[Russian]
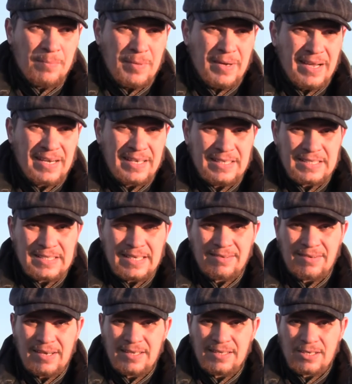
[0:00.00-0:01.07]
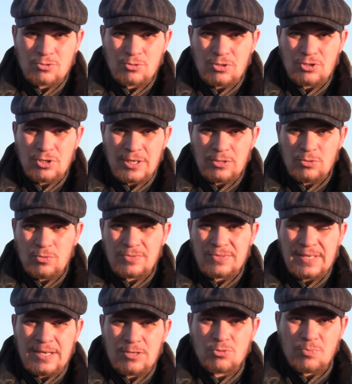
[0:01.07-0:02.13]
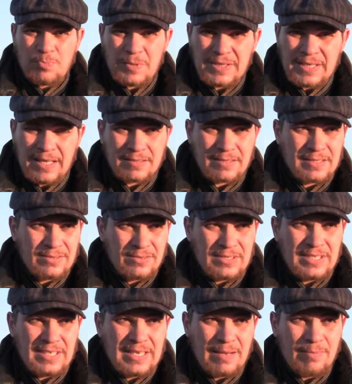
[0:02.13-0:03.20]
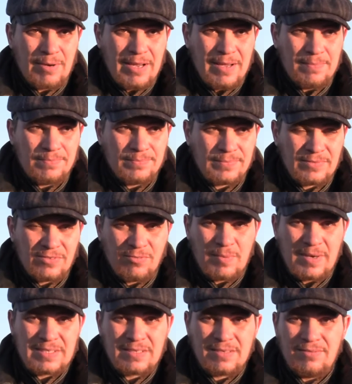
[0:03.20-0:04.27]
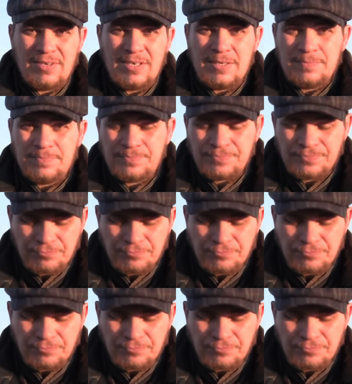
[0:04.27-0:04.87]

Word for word: Мы организовали нашу очередную встречу 15 декабря в Москве,